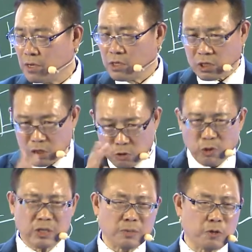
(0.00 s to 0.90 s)
是，
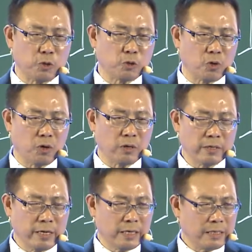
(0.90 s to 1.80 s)
确实没有错。
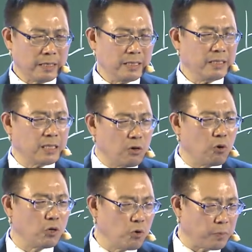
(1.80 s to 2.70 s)
生活
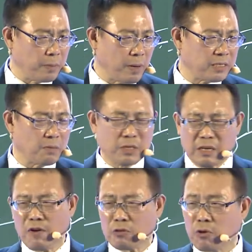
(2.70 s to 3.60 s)
用品嘛，什么地
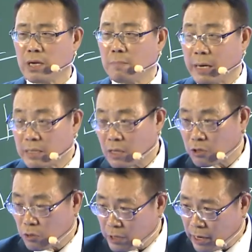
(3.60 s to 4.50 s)
方都可以买得到，
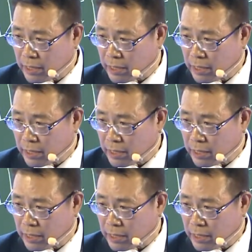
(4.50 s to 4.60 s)
对不对？